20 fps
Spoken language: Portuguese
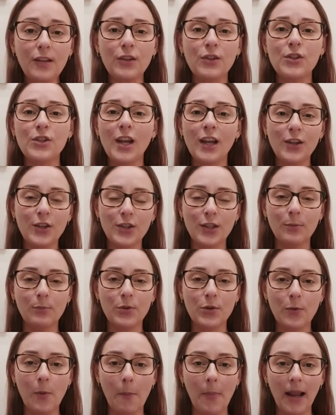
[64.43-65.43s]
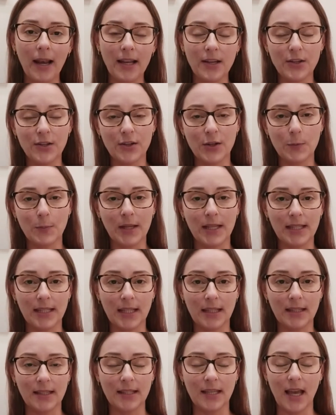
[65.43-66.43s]
já estamos com palestras
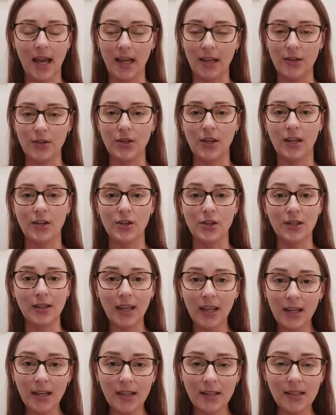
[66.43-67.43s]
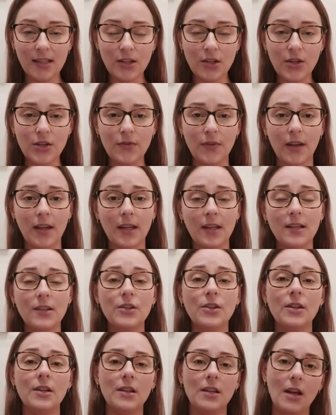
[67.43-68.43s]
presenciais às
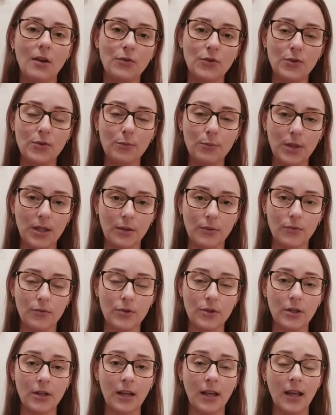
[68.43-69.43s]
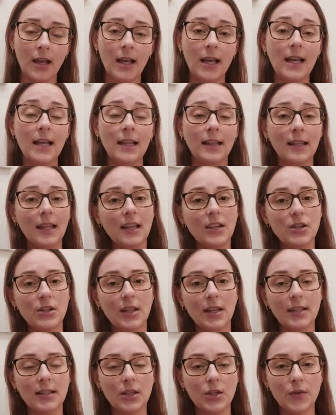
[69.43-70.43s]
terças-feiras e aos domingos. Nas
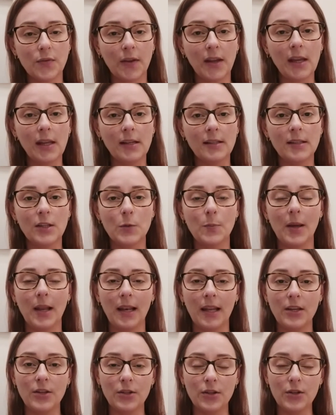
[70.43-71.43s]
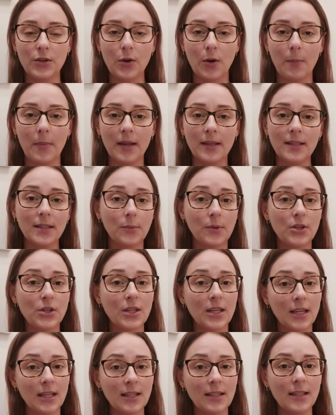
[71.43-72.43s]
terças-feiras, as palestras começam
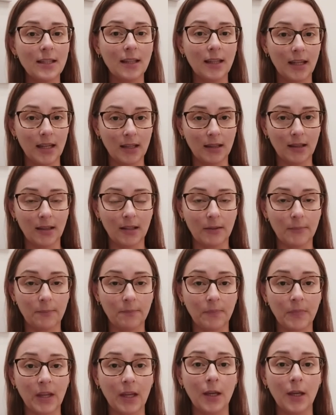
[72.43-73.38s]
às 15h30.